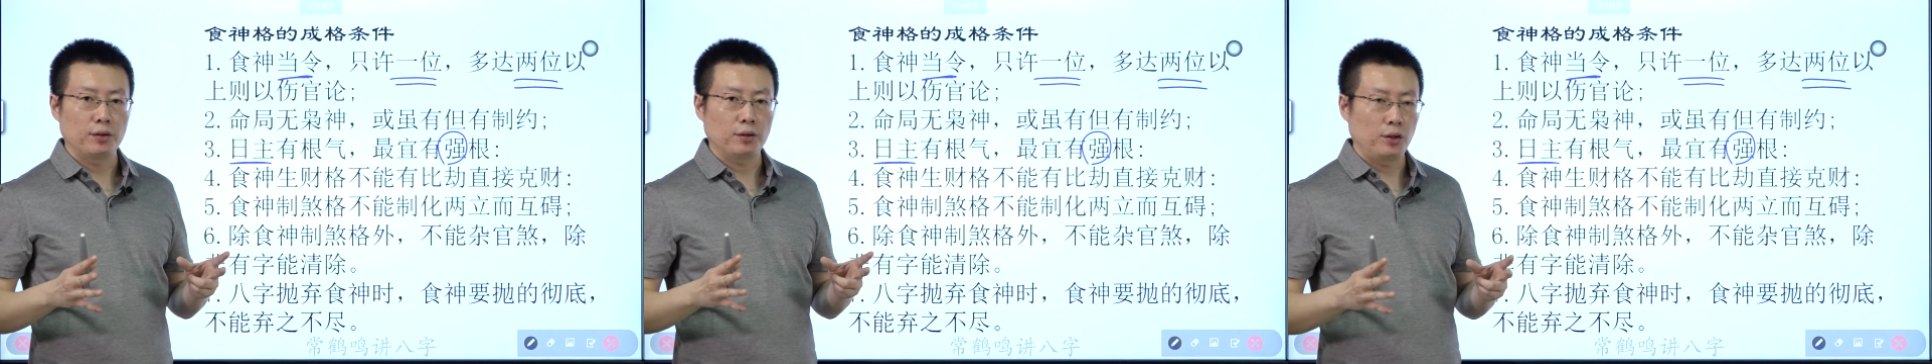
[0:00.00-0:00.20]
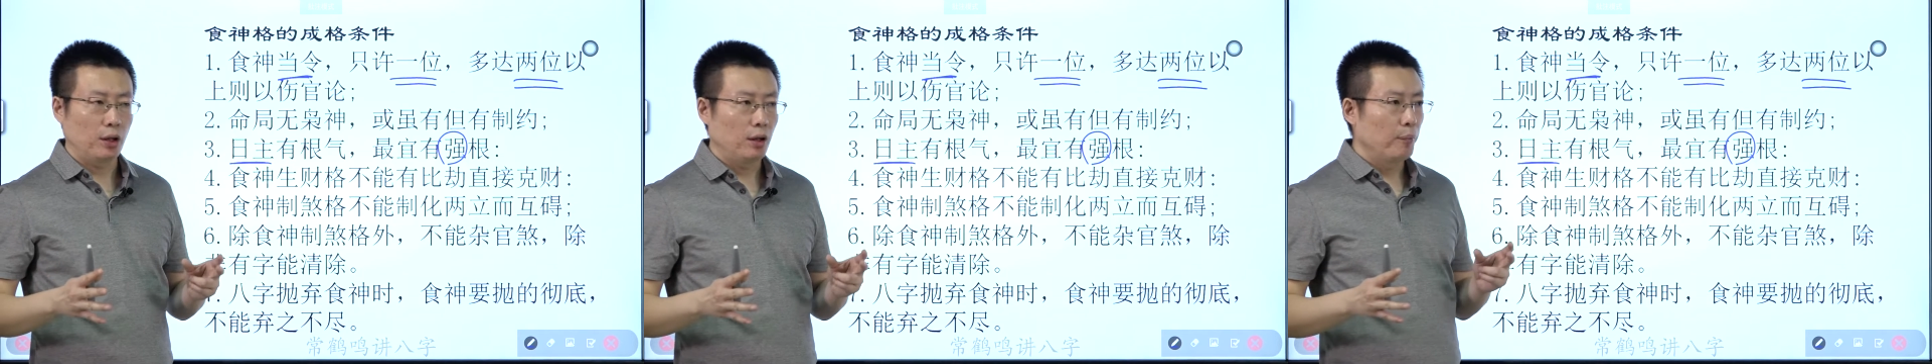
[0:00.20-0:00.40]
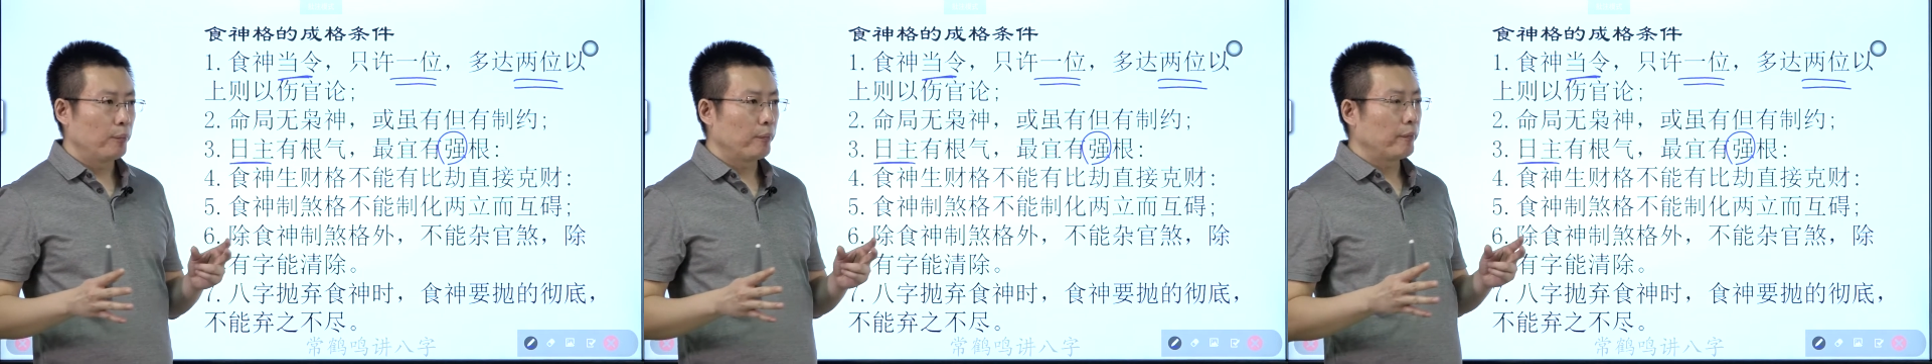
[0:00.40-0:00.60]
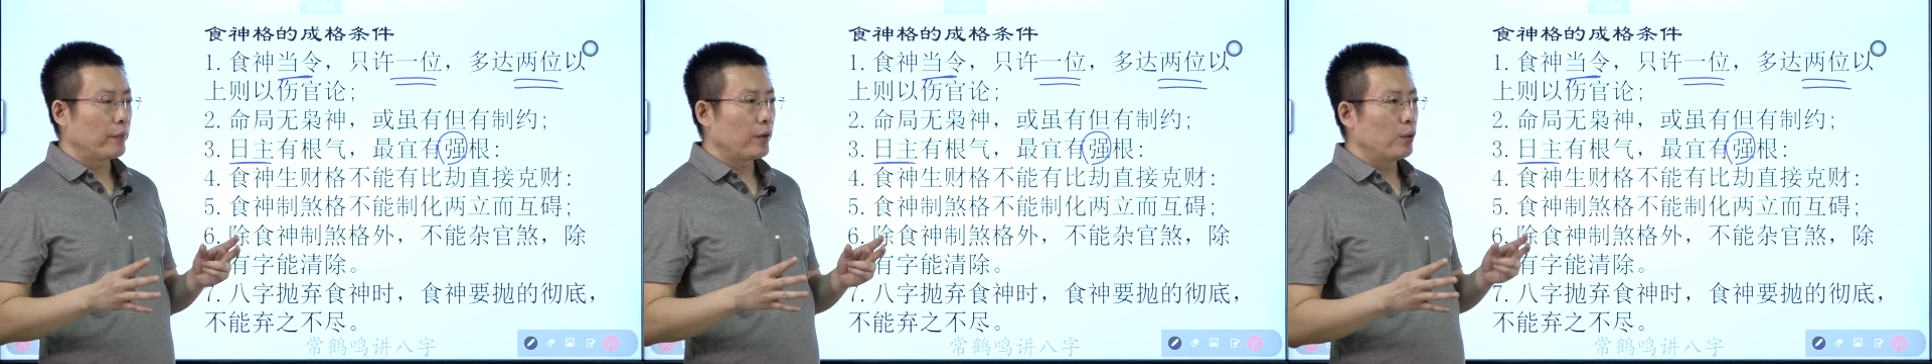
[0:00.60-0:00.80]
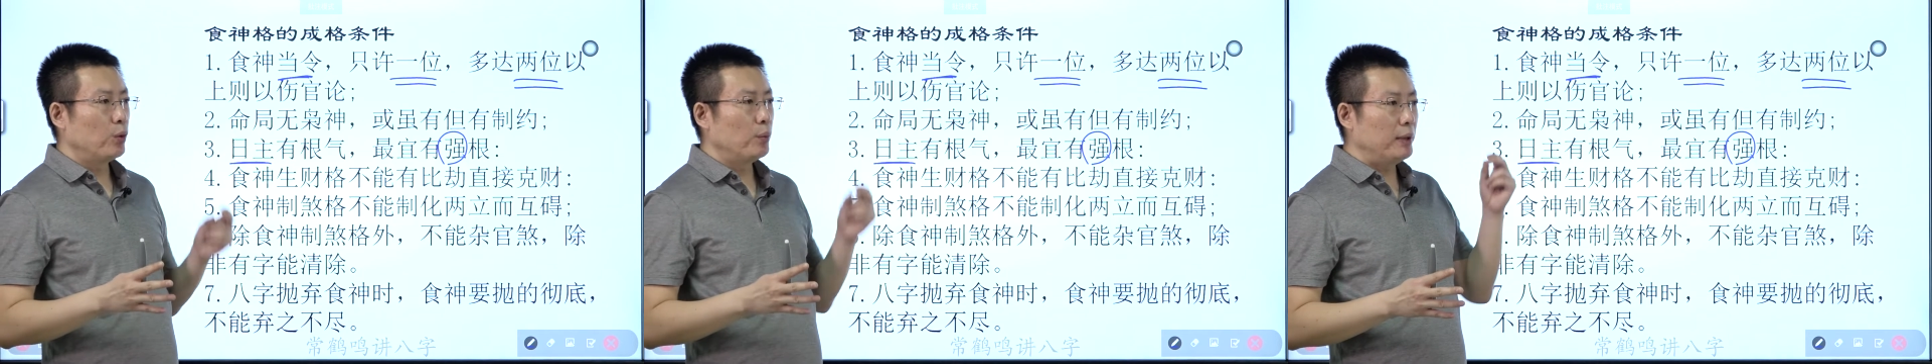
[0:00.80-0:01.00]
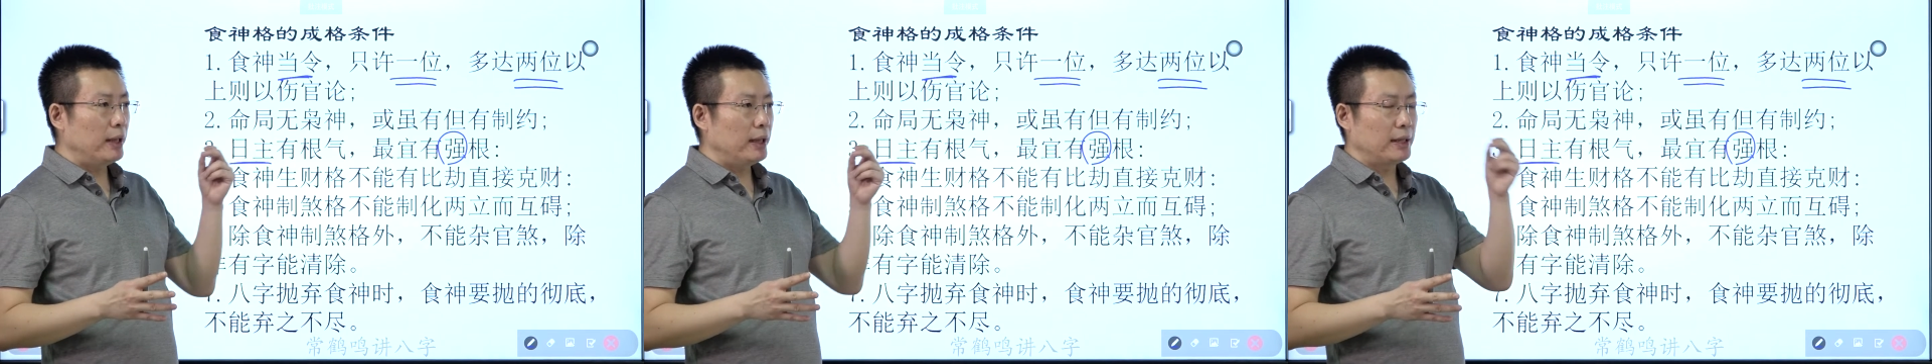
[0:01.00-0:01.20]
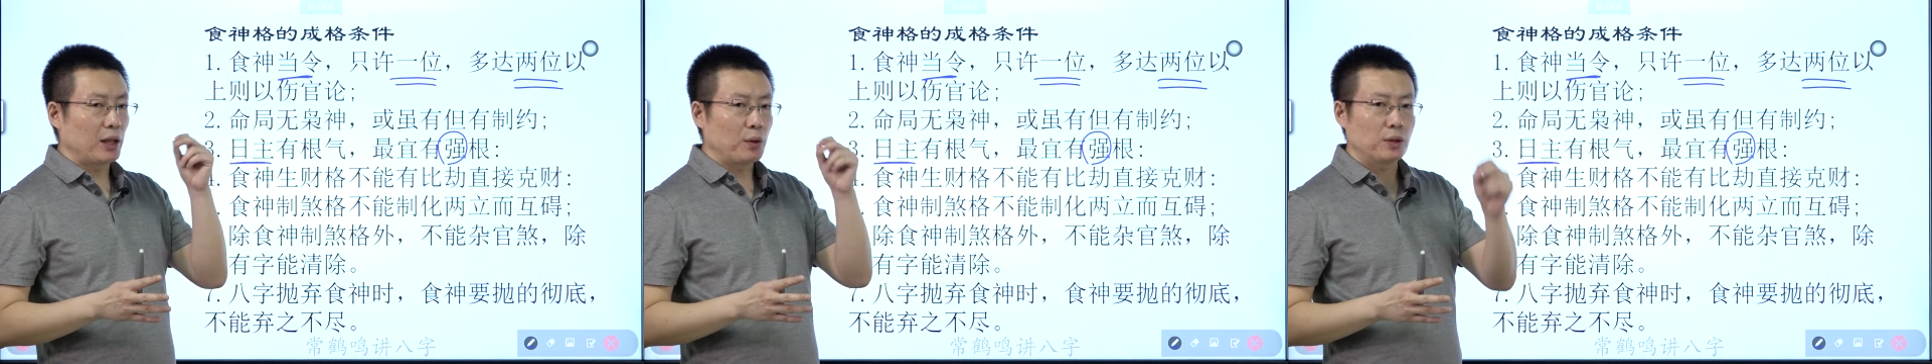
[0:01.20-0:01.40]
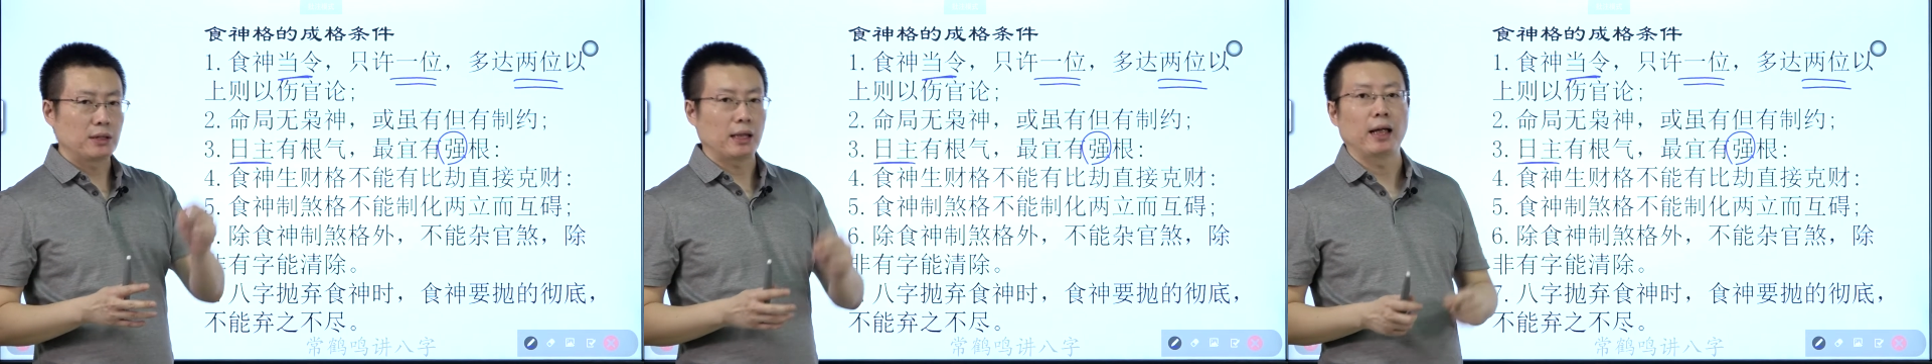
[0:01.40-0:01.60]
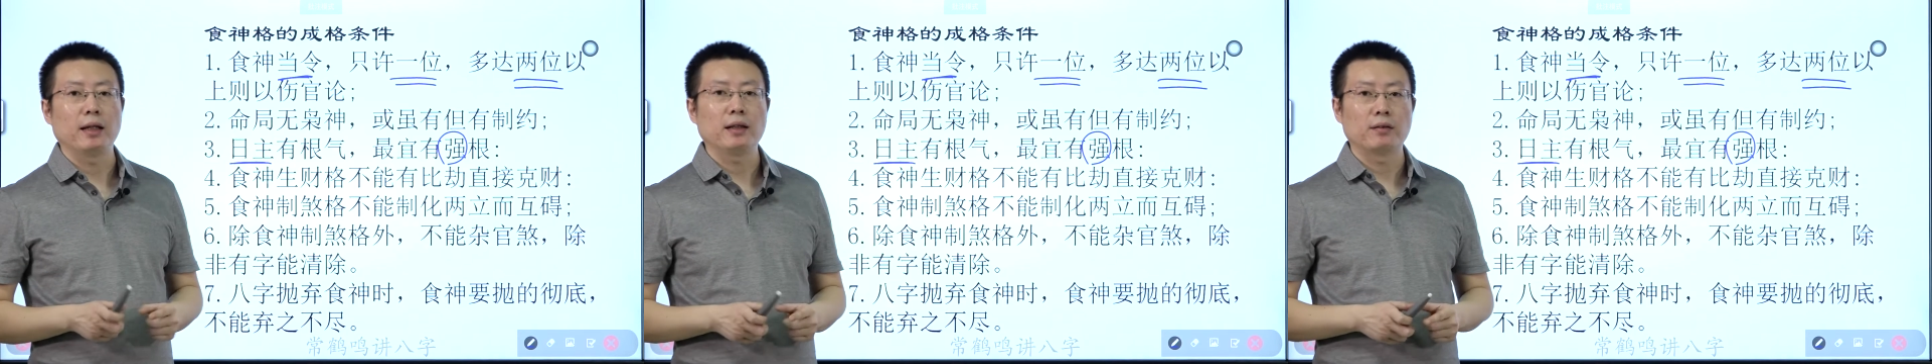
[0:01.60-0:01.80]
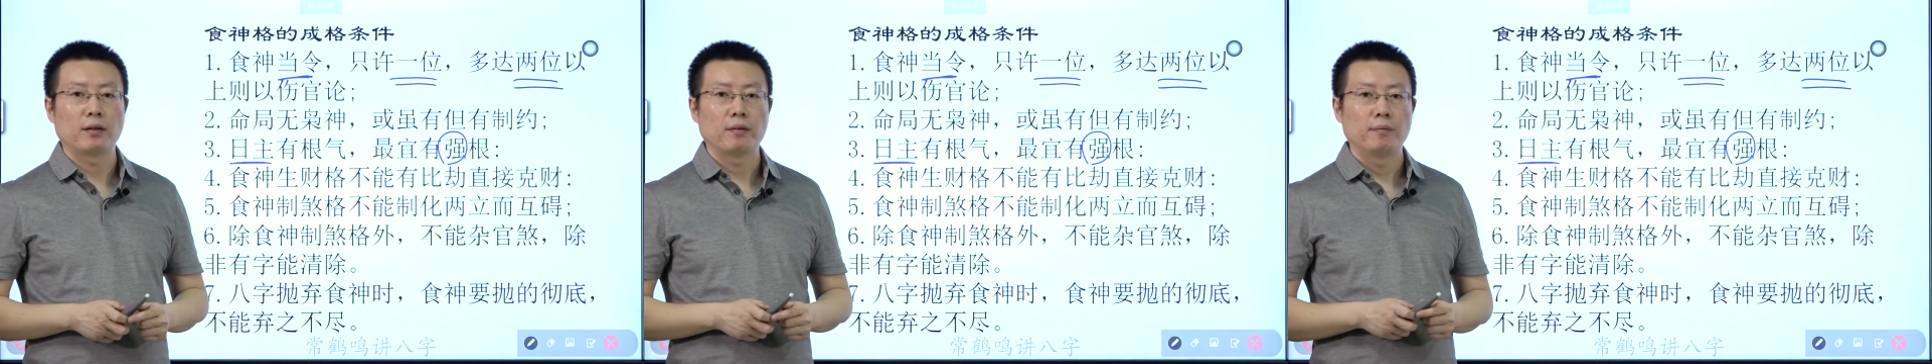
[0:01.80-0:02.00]
就是我们也讲过财
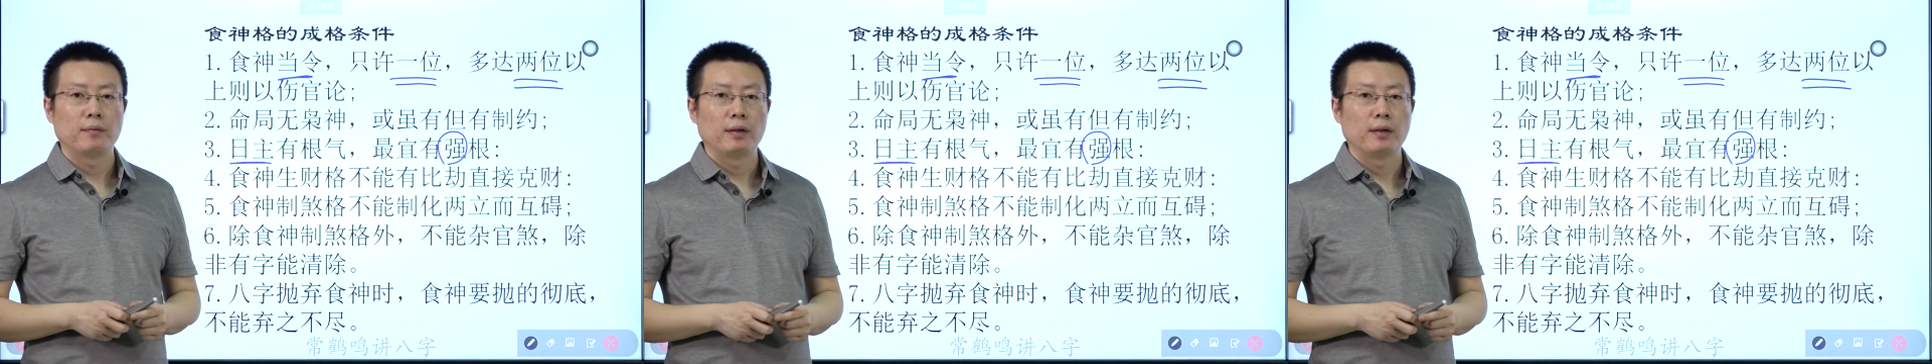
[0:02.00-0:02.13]
格，